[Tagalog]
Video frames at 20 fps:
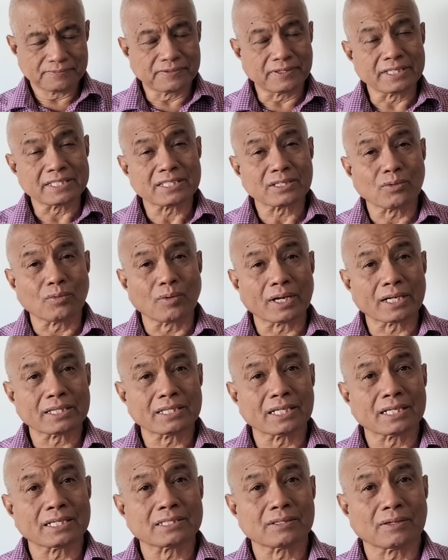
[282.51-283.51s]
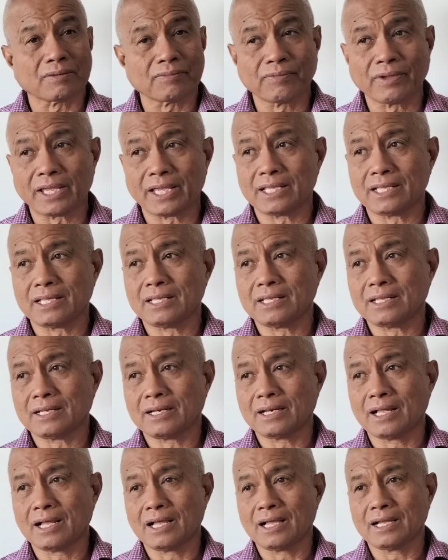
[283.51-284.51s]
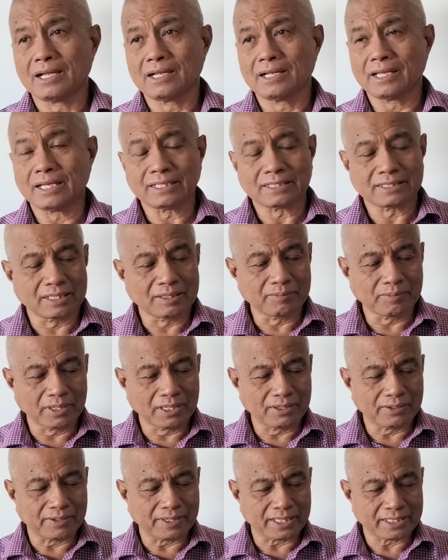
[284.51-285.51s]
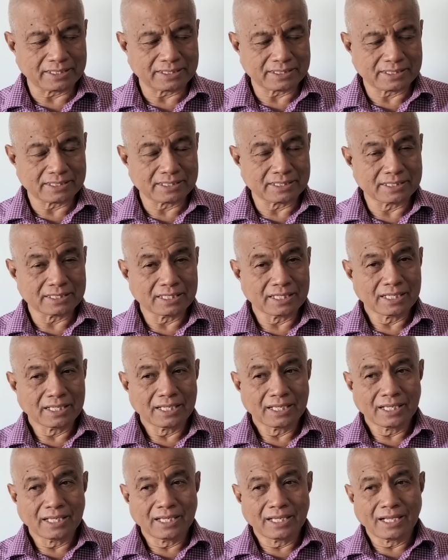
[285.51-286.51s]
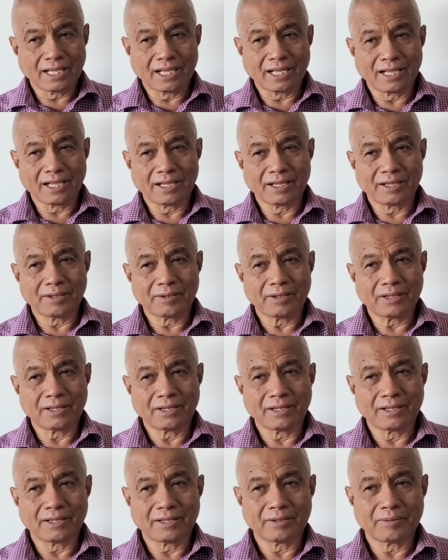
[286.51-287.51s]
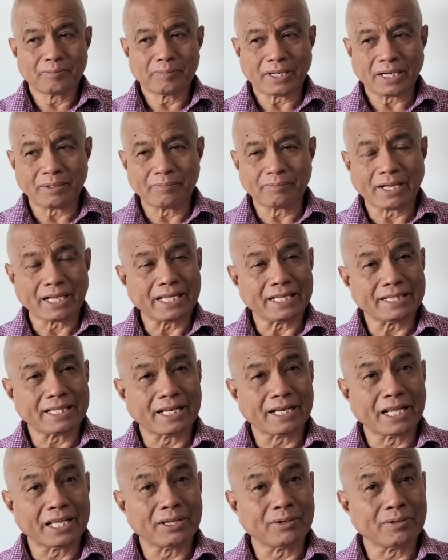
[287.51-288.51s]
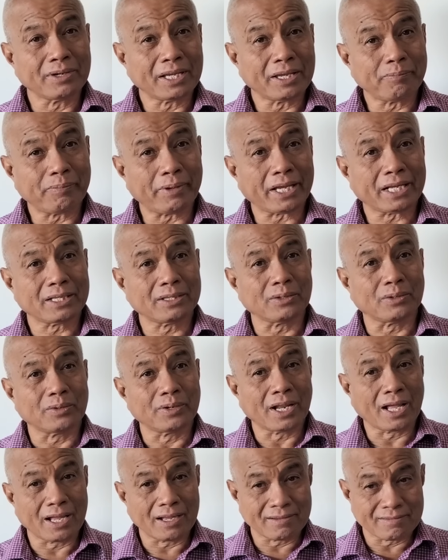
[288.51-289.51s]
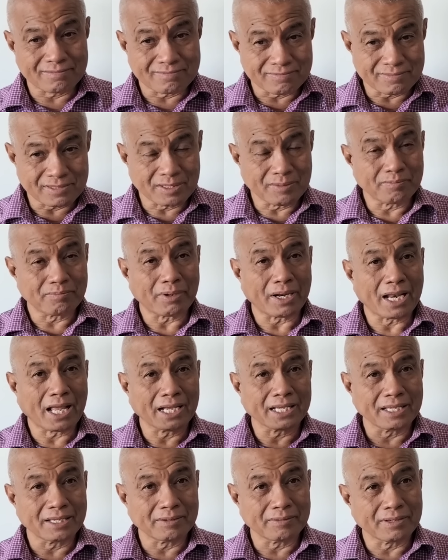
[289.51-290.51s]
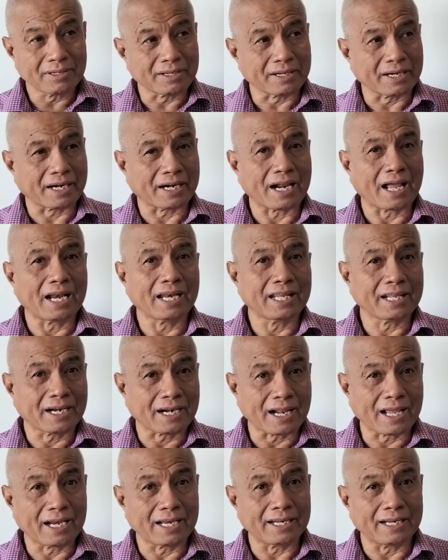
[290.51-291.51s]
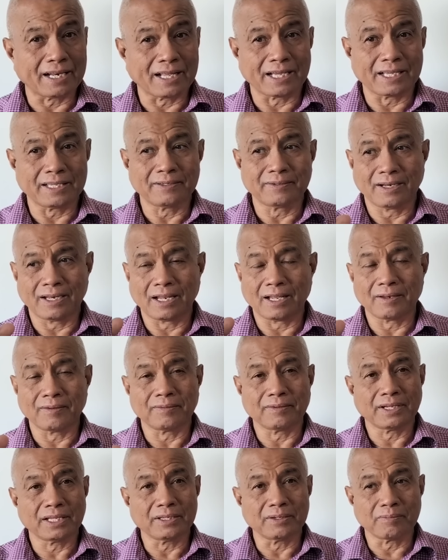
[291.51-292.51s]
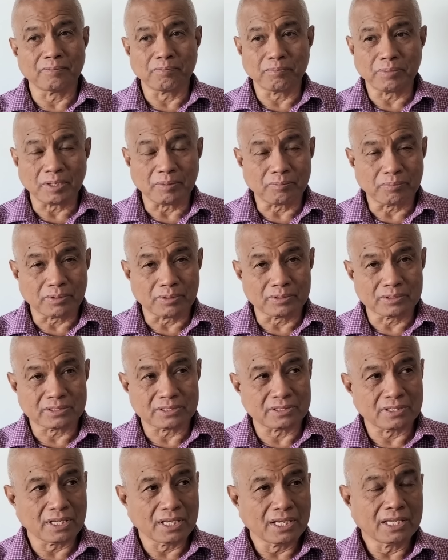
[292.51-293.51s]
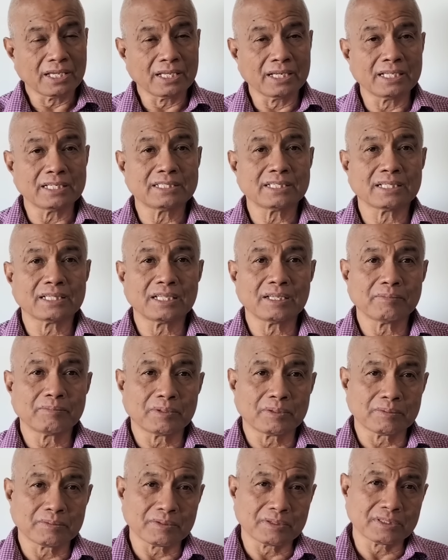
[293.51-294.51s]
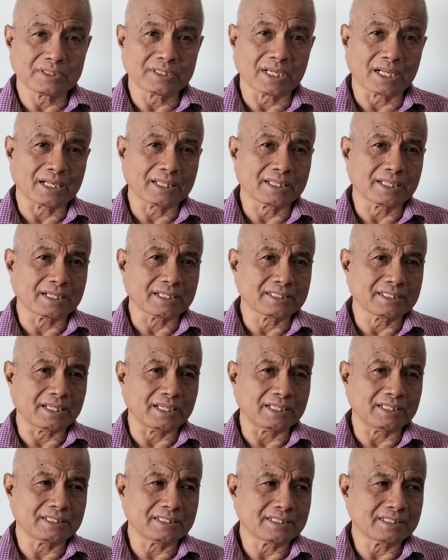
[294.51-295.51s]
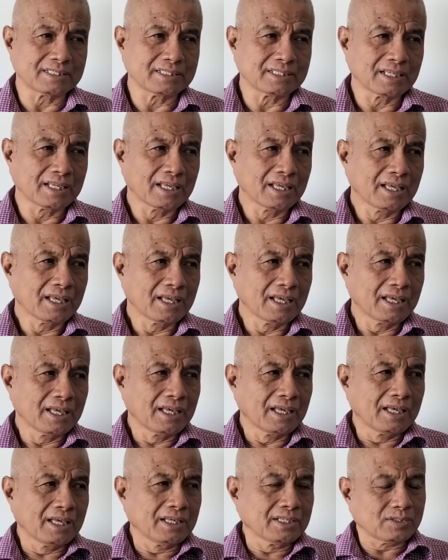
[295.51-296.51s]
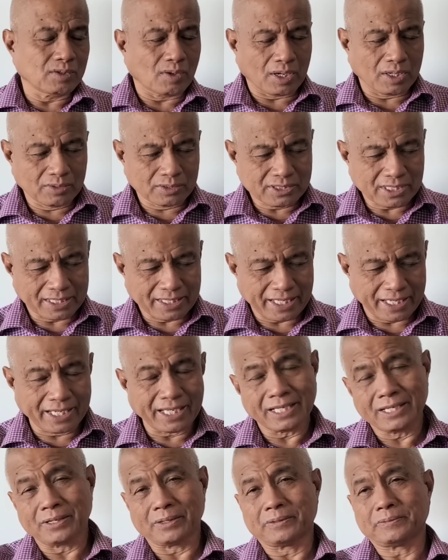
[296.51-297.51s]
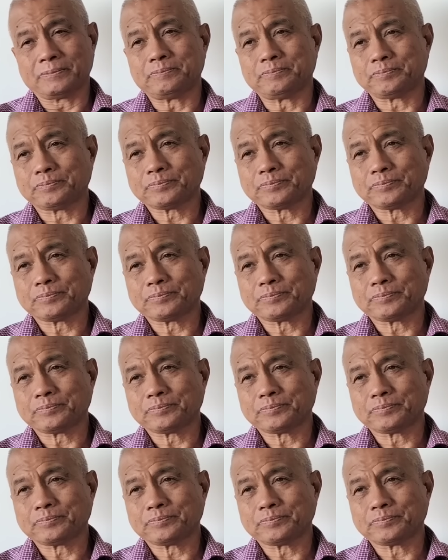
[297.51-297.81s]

first quarter survey ng SWS Ah, para makita na yung epekto ng yung palaging rally-rally na ngayon, lalo na yung People's Initiative o Charter Change. So ano sa tingin nyo?